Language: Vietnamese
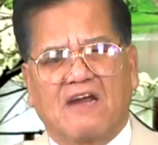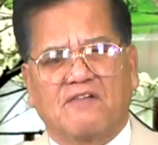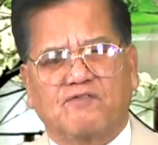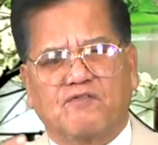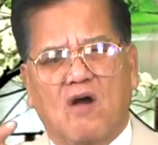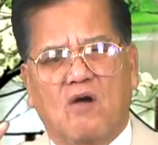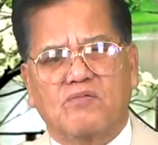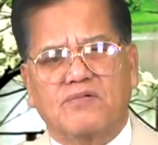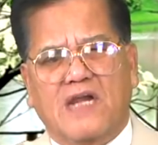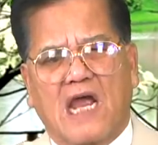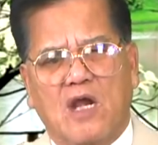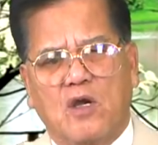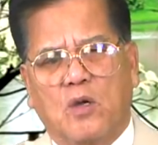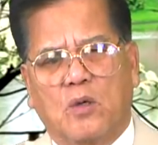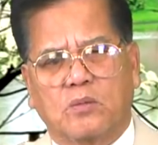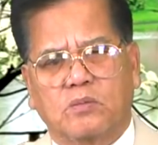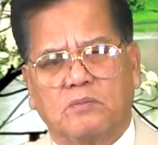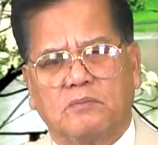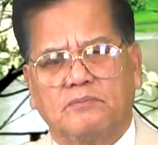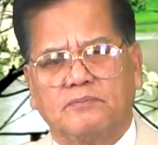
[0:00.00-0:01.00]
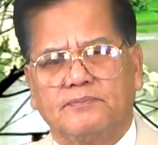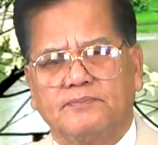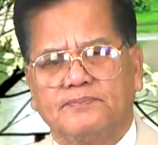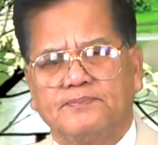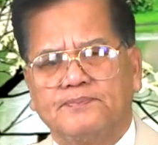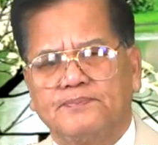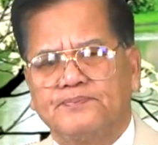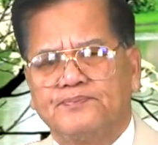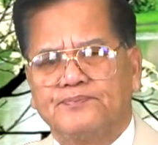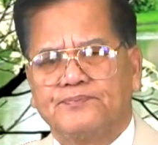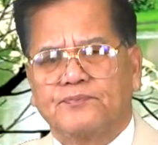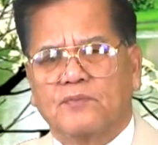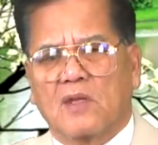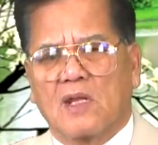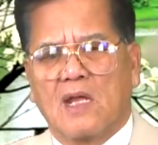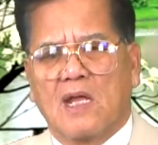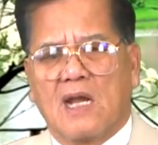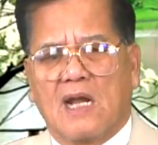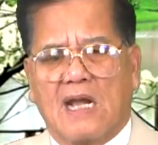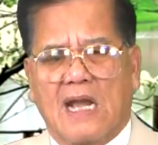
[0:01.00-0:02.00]
phóng đại lục.
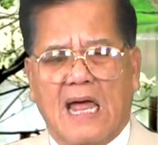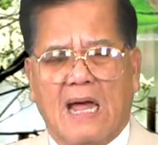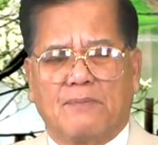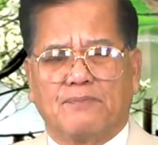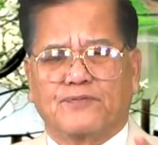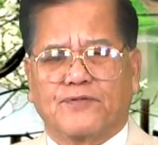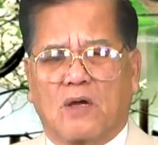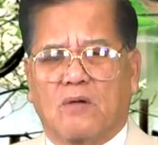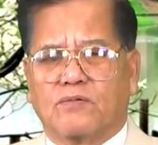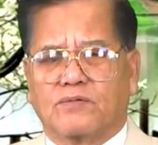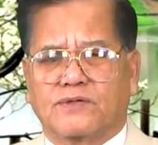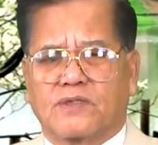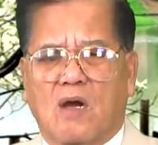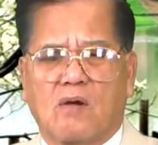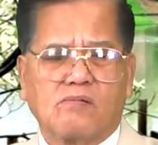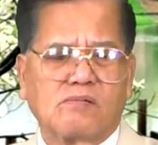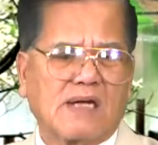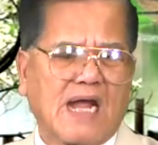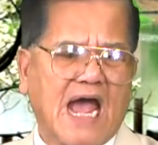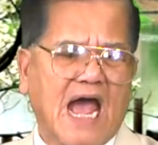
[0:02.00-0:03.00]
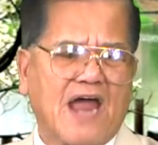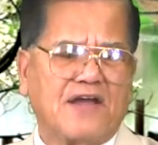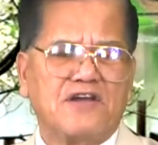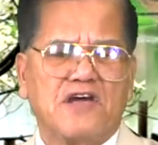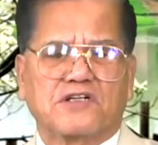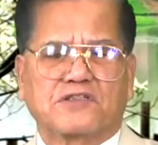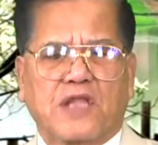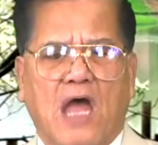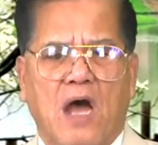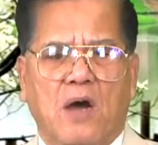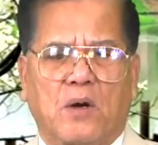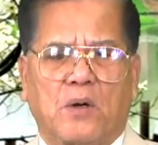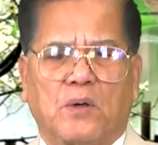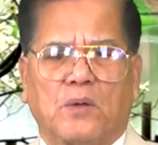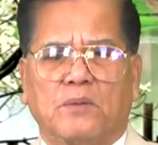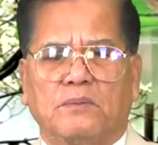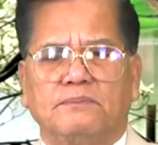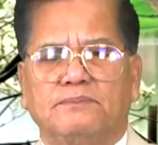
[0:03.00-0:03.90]
Làm Tổng thống cả nước Tàu.